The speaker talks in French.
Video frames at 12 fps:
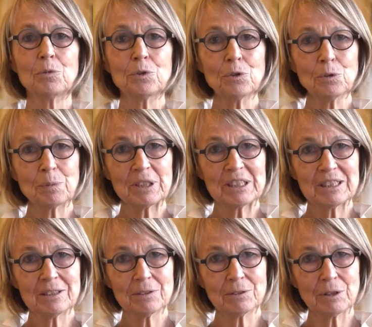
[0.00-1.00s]
Monsieur le
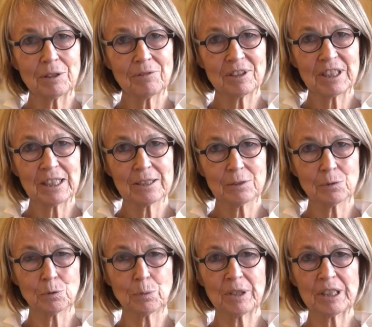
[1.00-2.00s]
Président de la
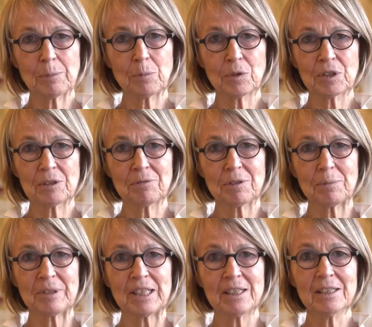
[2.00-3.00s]
Fédération du prêt-à-porter
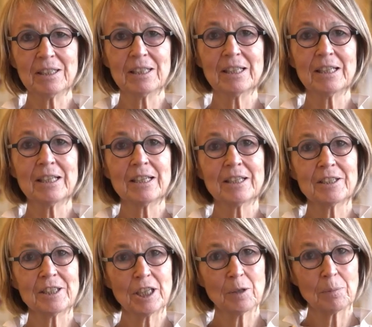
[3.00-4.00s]
féminin,
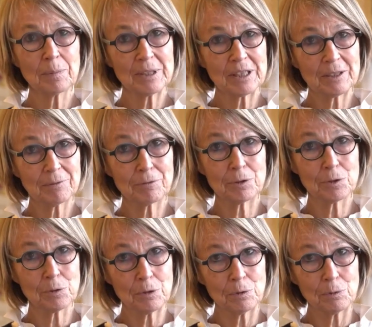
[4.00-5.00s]
cher
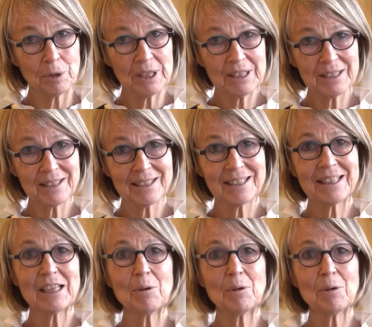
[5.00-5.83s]
Pierre-François Lelouette,